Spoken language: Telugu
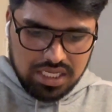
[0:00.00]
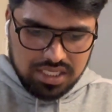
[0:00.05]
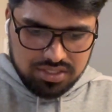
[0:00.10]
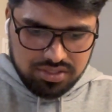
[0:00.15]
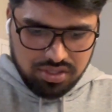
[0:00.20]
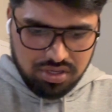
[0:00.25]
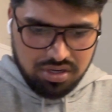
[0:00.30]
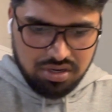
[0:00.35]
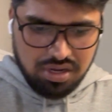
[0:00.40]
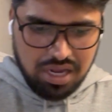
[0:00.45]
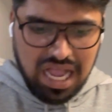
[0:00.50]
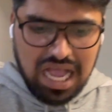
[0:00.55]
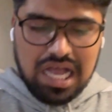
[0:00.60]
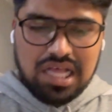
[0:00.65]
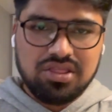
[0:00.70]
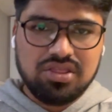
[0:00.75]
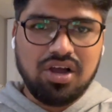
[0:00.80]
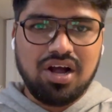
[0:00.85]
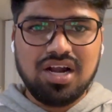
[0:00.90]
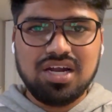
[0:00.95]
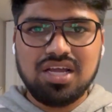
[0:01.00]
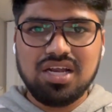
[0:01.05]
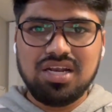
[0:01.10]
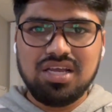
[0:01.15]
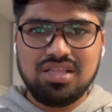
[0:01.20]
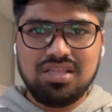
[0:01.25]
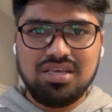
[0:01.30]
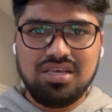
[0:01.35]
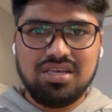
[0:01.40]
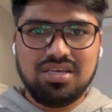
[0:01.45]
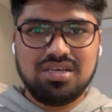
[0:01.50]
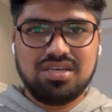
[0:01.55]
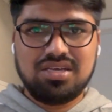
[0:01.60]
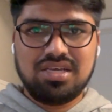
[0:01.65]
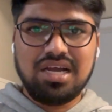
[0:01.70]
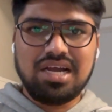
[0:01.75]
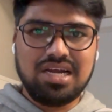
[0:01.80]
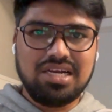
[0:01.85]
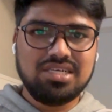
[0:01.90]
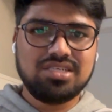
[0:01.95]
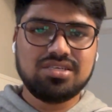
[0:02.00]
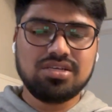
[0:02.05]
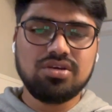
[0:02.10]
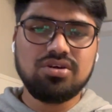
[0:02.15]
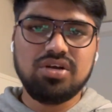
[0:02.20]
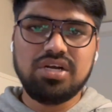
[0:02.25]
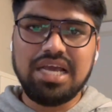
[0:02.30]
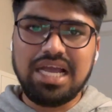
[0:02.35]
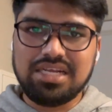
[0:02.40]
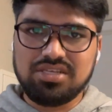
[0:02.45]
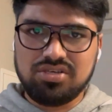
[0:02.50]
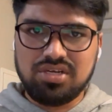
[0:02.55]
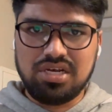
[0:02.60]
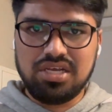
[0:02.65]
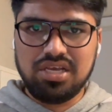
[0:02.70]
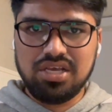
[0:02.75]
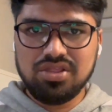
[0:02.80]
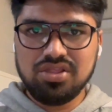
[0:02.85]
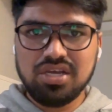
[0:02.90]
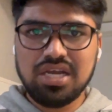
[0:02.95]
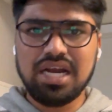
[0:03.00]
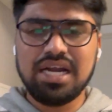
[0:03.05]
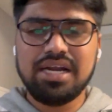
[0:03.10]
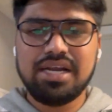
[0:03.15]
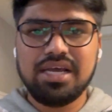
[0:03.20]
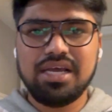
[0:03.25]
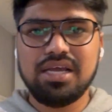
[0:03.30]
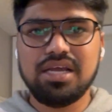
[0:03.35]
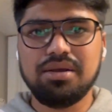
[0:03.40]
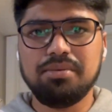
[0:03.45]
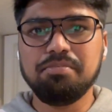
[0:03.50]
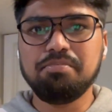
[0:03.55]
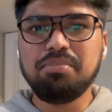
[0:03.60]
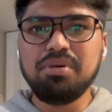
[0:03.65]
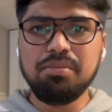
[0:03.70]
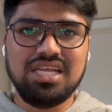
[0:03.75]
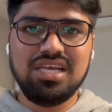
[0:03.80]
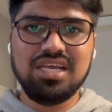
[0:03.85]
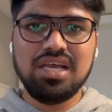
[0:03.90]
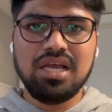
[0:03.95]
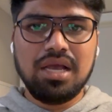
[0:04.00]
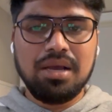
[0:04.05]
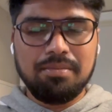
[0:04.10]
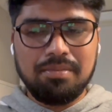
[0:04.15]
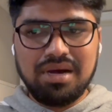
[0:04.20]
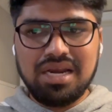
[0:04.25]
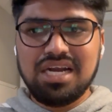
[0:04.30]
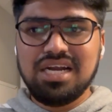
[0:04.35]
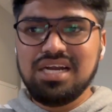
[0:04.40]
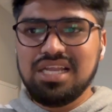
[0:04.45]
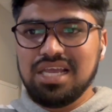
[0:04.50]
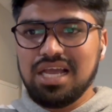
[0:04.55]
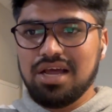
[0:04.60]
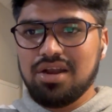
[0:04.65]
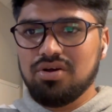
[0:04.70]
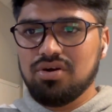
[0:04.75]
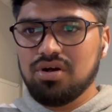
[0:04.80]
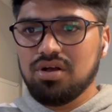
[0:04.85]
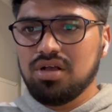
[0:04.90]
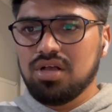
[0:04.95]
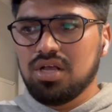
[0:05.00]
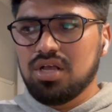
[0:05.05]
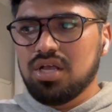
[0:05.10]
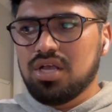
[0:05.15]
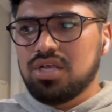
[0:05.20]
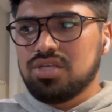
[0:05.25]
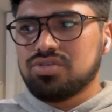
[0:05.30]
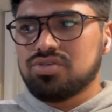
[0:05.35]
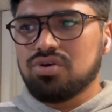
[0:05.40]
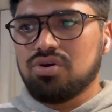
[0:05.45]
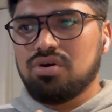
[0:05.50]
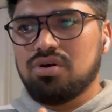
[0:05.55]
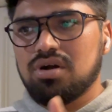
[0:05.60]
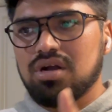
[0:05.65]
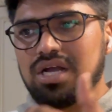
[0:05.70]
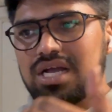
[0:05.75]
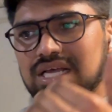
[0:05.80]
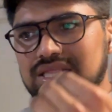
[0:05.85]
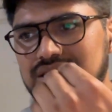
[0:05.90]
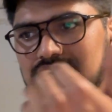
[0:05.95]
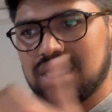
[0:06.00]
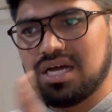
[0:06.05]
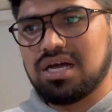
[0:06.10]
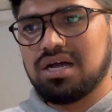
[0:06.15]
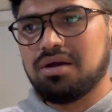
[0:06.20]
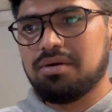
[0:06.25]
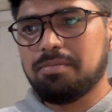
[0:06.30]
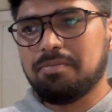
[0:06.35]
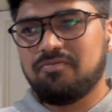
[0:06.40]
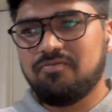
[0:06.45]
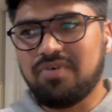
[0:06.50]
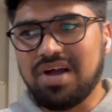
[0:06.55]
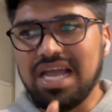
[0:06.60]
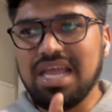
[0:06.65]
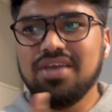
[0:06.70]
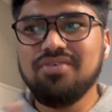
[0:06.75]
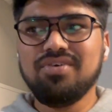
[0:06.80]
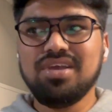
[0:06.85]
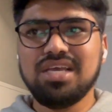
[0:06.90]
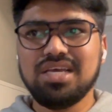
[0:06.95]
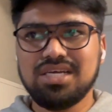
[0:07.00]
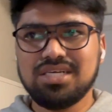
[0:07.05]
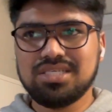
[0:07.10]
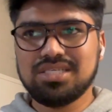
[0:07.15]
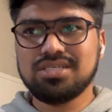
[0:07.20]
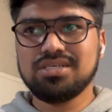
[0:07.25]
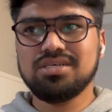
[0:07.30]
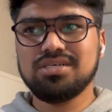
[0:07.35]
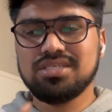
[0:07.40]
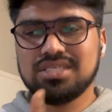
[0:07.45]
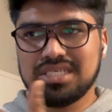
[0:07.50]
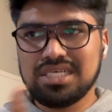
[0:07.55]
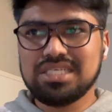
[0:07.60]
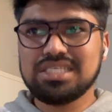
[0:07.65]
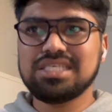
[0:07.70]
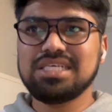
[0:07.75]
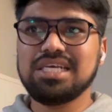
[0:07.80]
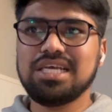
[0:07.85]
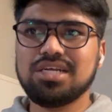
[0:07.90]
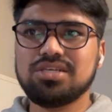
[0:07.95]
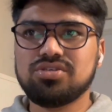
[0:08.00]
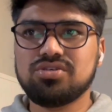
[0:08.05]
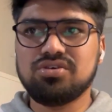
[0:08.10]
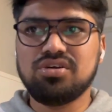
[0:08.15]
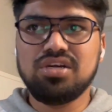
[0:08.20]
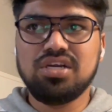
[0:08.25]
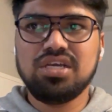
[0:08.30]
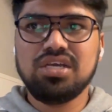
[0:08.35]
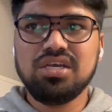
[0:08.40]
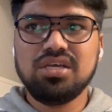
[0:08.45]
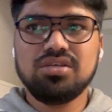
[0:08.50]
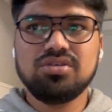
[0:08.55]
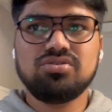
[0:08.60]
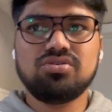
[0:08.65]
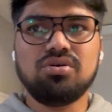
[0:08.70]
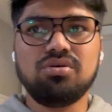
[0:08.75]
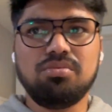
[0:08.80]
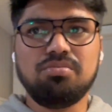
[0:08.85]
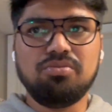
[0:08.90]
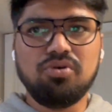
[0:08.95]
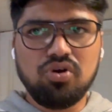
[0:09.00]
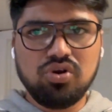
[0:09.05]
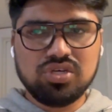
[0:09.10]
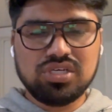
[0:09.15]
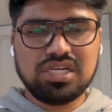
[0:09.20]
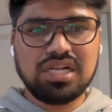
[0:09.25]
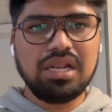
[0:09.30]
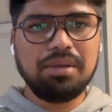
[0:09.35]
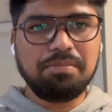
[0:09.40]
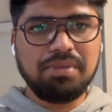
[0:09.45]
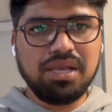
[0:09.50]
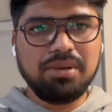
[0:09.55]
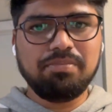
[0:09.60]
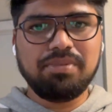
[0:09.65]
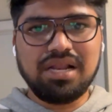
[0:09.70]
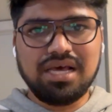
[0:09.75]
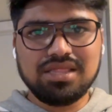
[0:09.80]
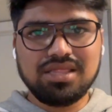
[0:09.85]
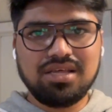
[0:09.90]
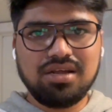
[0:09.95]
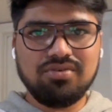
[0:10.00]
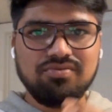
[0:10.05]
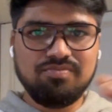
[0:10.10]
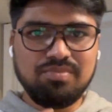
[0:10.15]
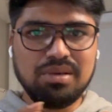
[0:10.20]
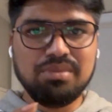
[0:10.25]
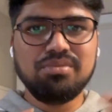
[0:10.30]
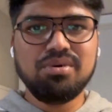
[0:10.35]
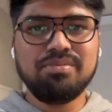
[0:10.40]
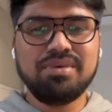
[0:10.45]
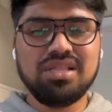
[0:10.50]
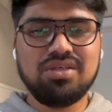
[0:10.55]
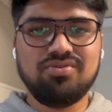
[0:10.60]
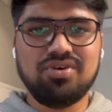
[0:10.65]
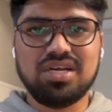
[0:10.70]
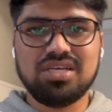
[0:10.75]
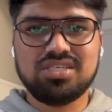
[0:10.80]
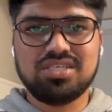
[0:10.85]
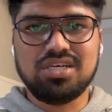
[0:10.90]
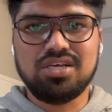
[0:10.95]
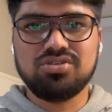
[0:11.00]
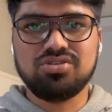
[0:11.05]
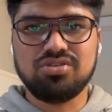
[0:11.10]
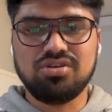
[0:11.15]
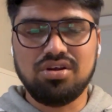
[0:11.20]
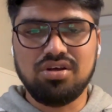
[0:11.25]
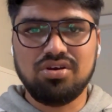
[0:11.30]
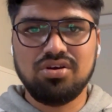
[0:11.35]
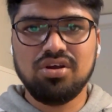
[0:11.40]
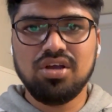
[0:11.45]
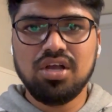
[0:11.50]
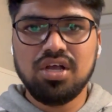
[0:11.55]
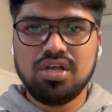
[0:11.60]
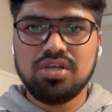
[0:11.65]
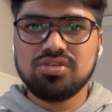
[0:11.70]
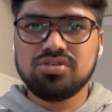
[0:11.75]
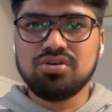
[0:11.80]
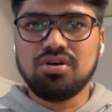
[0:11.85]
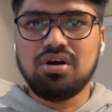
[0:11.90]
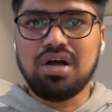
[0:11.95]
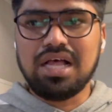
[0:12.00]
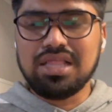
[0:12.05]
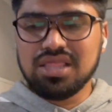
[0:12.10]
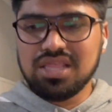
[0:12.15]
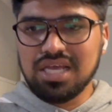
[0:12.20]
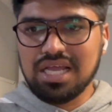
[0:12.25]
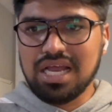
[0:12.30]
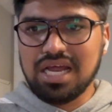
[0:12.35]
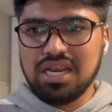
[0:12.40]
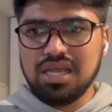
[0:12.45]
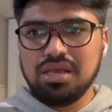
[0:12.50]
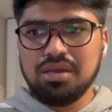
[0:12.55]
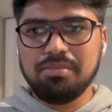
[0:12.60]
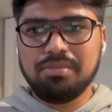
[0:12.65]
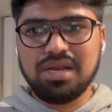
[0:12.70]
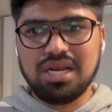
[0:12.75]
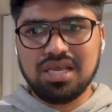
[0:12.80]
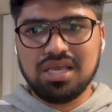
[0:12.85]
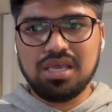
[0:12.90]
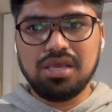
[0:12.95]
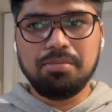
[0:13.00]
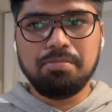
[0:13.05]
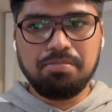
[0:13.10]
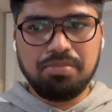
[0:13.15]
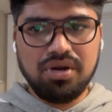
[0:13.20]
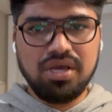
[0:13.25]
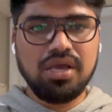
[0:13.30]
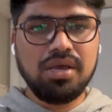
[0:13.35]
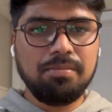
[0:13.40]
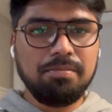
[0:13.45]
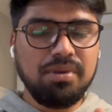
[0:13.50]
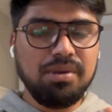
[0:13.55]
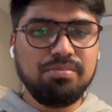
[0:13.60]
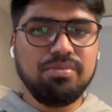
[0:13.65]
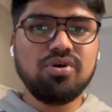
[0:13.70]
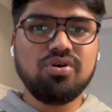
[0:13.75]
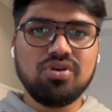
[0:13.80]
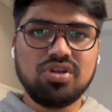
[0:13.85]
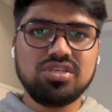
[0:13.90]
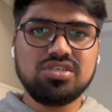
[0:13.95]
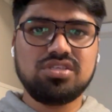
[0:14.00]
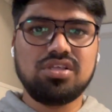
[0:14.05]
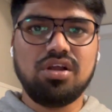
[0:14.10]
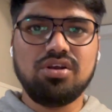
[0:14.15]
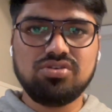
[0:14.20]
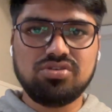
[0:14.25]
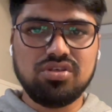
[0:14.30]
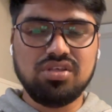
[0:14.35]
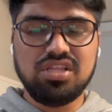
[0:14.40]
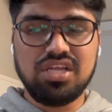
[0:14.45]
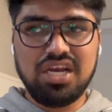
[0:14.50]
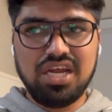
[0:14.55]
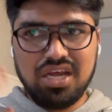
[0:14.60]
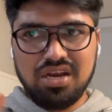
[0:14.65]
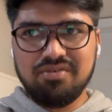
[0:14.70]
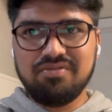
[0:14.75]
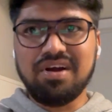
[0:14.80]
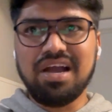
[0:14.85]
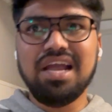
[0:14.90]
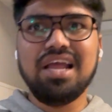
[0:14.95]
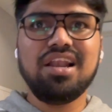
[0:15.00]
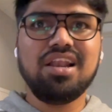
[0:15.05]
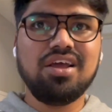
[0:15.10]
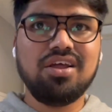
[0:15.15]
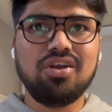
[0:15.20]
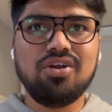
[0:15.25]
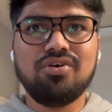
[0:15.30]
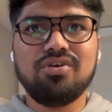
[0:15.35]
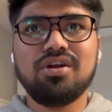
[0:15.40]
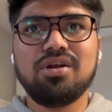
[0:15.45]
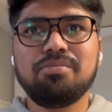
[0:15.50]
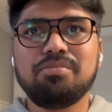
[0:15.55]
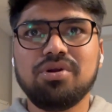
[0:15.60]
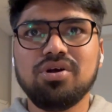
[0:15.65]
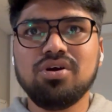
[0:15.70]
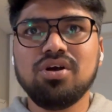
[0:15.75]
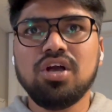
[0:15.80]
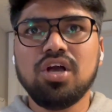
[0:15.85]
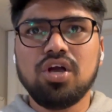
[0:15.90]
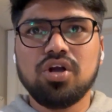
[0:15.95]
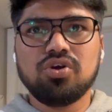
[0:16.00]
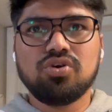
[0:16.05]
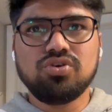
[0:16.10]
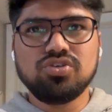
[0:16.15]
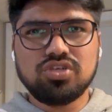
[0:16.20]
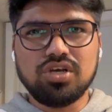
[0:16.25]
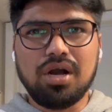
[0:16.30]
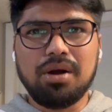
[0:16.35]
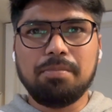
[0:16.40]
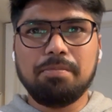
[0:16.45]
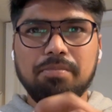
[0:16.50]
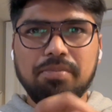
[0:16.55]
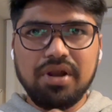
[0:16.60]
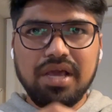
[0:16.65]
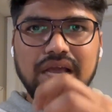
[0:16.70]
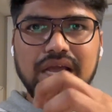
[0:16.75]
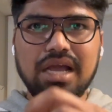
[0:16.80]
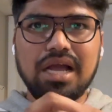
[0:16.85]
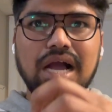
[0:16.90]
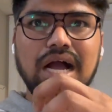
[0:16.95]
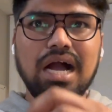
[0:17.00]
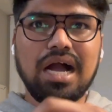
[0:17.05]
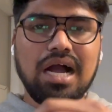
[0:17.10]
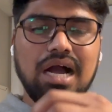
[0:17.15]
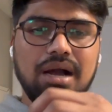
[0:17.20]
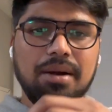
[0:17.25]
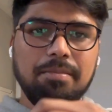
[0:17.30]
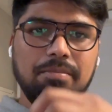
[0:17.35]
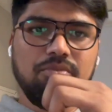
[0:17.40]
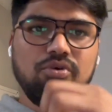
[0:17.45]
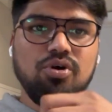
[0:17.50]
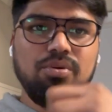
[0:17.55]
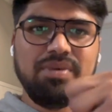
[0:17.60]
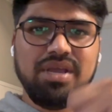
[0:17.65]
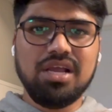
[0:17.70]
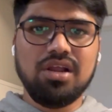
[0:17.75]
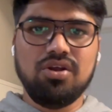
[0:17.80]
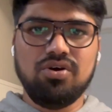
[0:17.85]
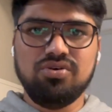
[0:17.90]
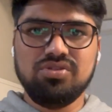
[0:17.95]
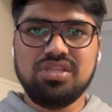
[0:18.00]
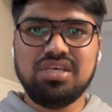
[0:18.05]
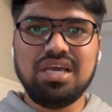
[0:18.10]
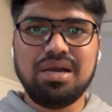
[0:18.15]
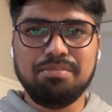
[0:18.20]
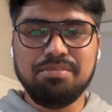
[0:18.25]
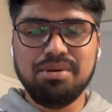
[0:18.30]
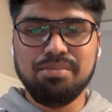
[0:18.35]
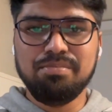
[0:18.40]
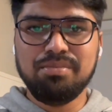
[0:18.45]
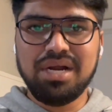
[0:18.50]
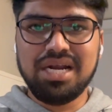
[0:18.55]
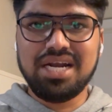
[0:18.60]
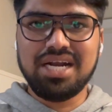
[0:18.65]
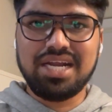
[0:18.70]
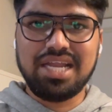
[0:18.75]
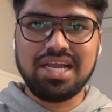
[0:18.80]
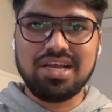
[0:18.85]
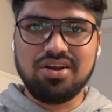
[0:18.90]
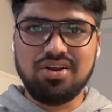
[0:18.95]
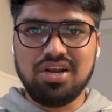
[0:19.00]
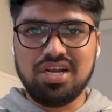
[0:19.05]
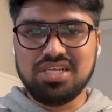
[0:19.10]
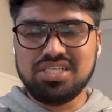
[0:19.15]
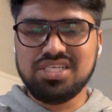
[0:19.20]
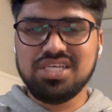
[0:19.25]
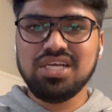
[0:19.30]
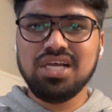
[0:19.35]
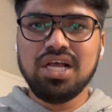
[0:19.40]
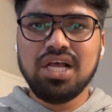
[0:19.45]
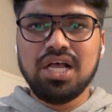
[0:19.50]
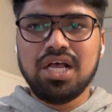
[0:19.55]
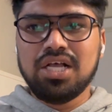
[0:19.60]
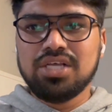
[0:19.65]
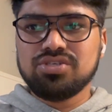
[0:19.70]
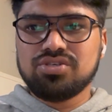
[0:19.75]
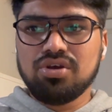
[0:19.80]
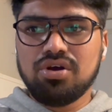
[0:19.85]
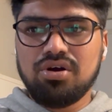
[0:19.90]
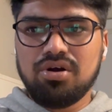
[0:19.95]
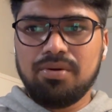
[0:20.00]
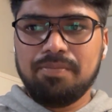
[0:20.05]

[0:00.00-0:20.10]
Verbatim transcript: సో ఆ థాట్ అనేది యా ఇట్స్ గుడ్ యాక్చువల్లీ ఎందుకంటే బిమ్ మన ఇండియాలో సో గత ఫైవ్ ఇయర్స్ సిక్స్ ఇయర్స్ నుండి సో మోస్ట్లీ పీపుల్ అందరూ బిమ్ మీద వర్క్ చేస్తున్నారు సో అందుకని మనకి ఇప్పుడే బిమ్ గురించి తెలుస్తుంది నేను ఫైనల్ ఇయర్లో ఉన్నప్పుడు కొంచెం అప్పుడే ఆ బూమింగ్లో ఉంది ఆ బిమ్ అనే టెక్నాలజీ సో